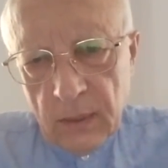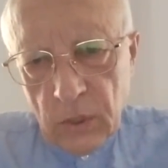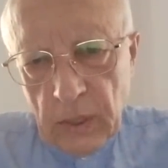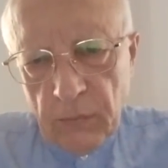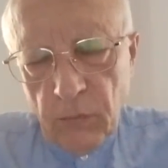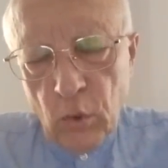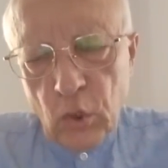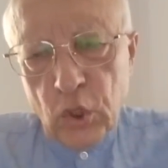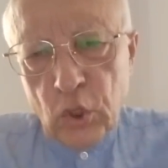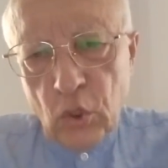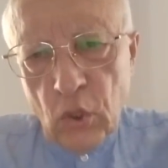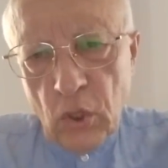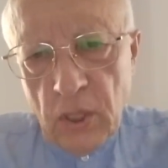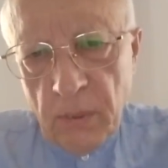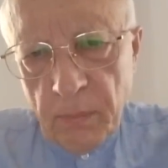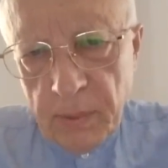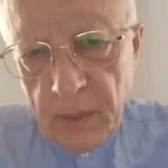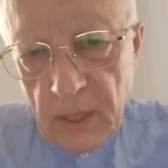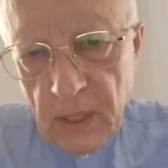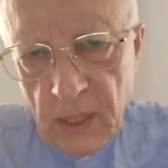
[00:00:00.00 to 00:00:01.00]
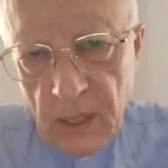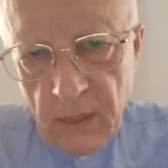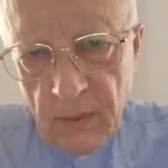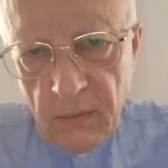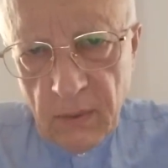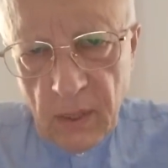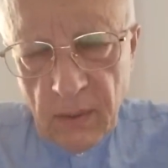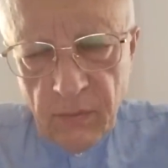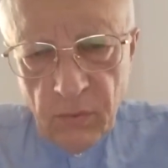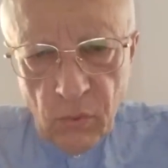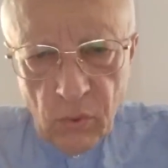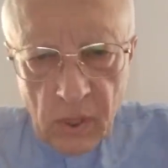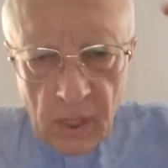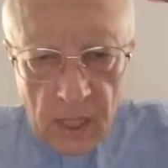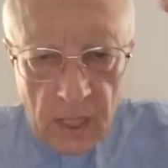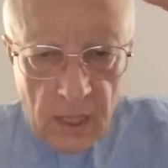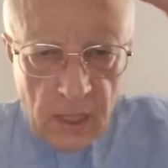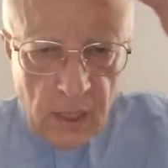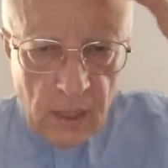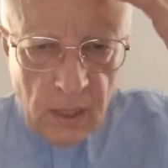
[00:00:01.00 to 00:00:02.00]
того, что они планировали в
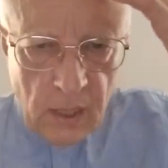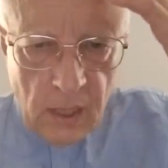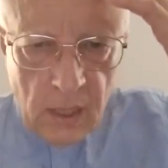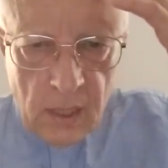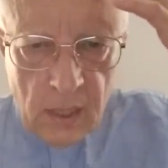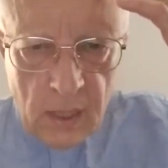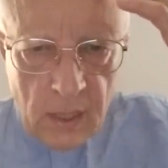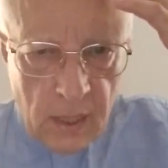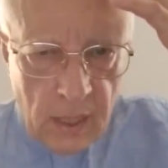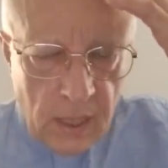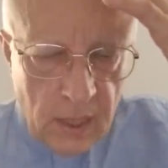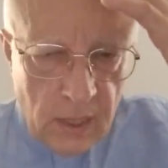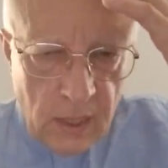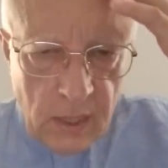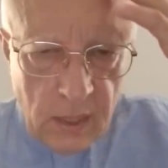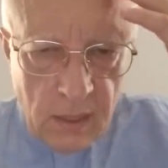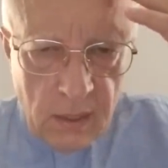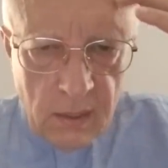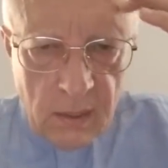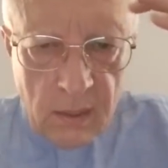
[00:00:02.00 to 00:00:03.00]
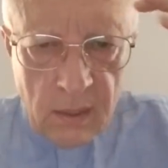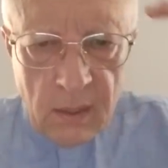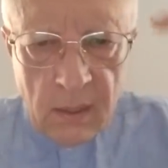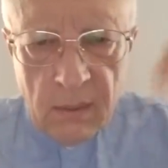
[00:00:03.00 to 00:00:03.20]
Украине, они